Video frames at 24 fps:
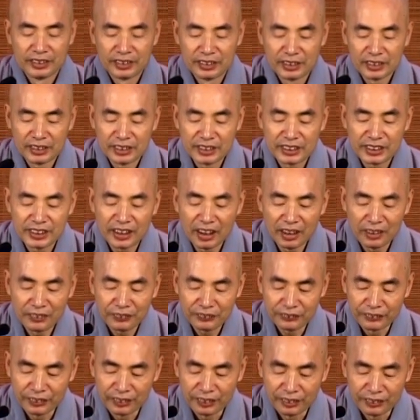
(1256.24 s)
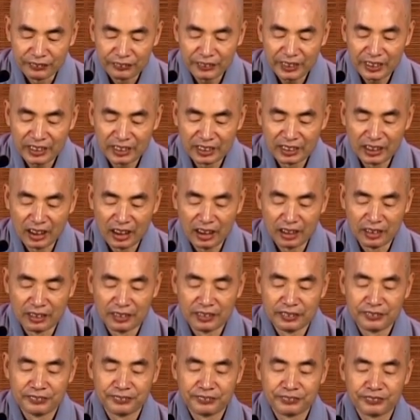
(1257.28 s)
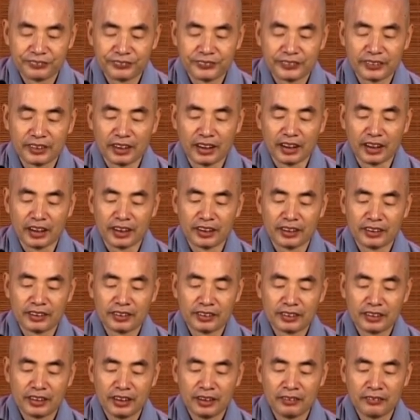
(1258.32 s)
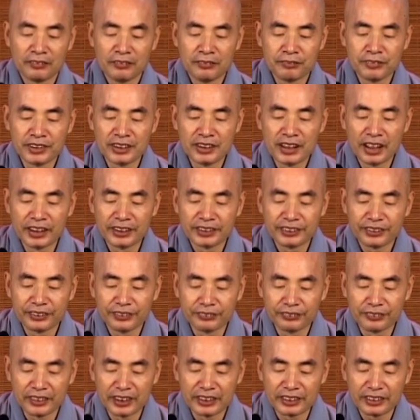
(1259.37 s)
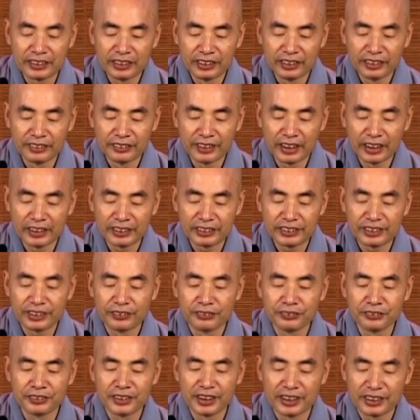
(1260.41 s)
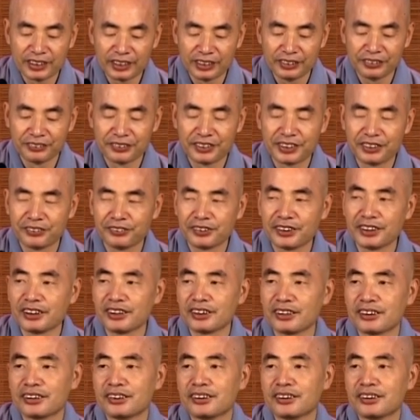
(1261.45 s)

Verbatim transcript: 这个效果会更好。啊，我们平常走路的时候呢，走路也是一种修行。